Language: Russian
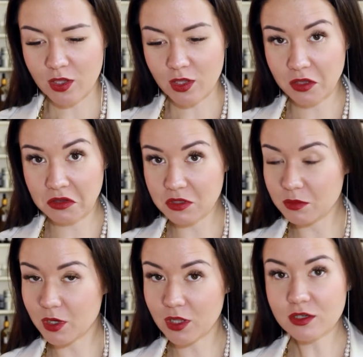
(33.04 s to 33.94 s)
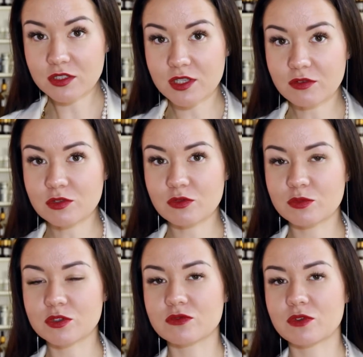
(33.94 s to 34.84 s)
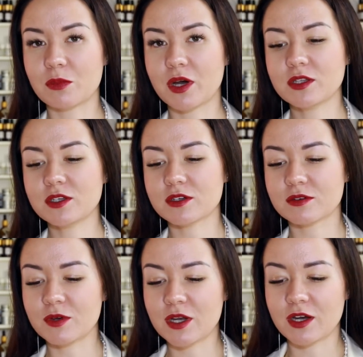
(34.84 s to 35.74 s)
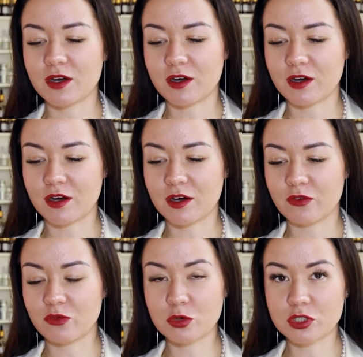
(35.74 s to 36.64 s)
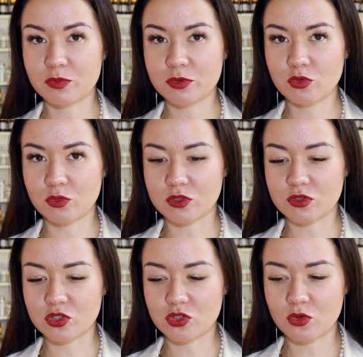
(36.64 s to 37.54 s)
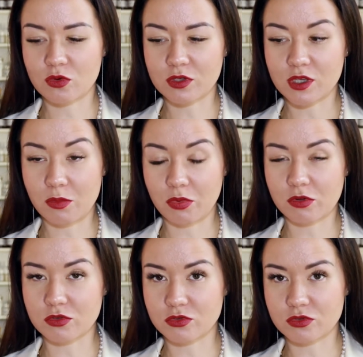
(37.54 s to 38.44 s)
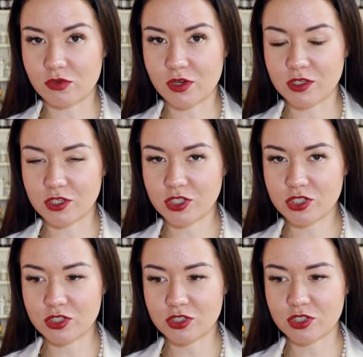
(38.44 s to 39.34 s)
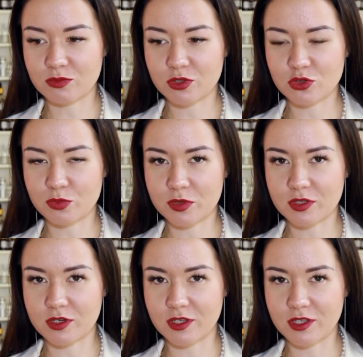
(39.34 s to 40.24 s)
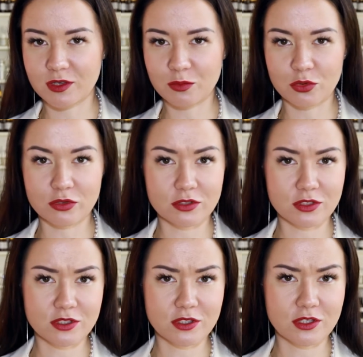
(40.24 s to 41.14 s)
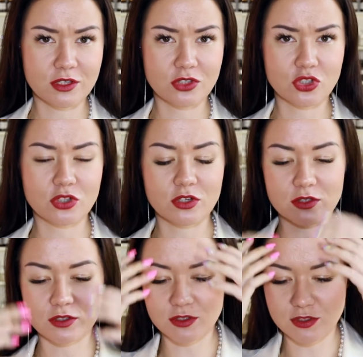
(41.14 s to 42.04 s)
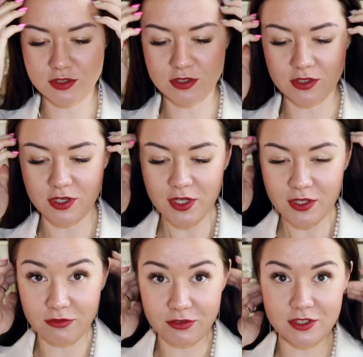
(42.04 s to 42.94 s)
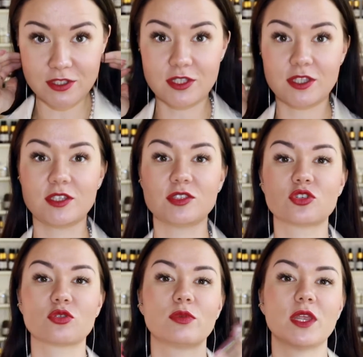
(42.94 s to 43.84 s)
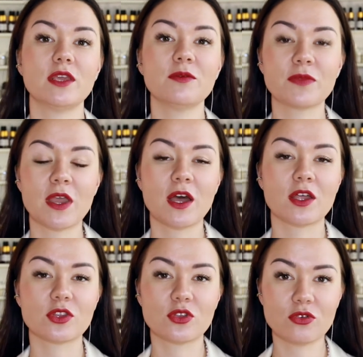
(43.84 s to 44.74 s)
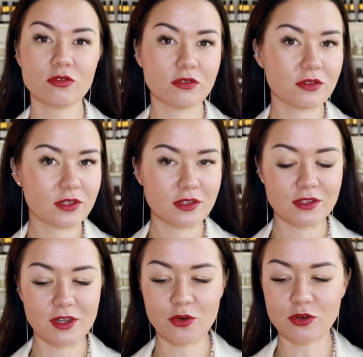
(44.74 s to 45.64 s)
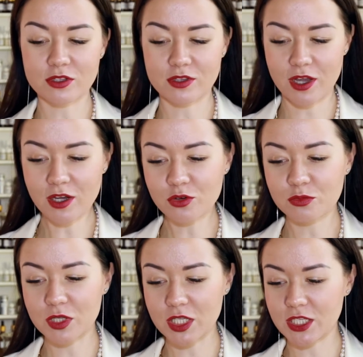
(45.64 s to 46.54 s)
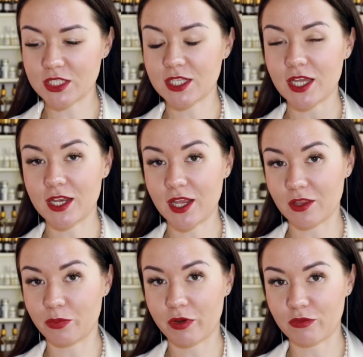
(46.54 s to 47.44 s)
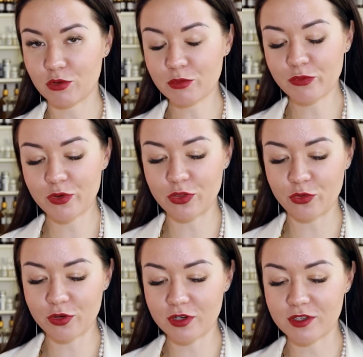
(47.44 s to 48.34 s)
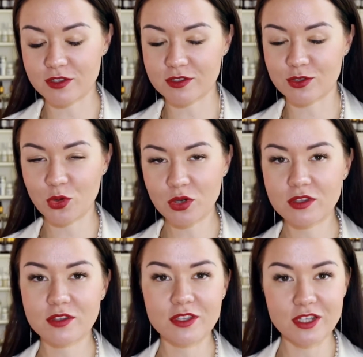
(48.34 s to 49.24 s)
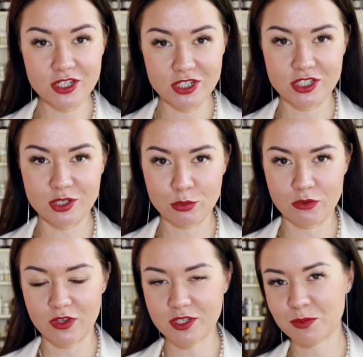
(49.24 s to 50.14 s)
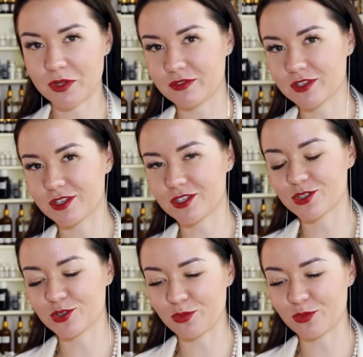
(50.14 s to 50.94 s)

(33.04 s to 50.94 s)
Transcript: и не могла оставить его без внимания. А, вы можете подумать, что я пользуюсь только нишей, чем-то супердорогим, от 10, 14, 20 тысяч рублей. Но это далеко не так. У меня есть ряд парфюмов, которые стоят ниже, чем 2500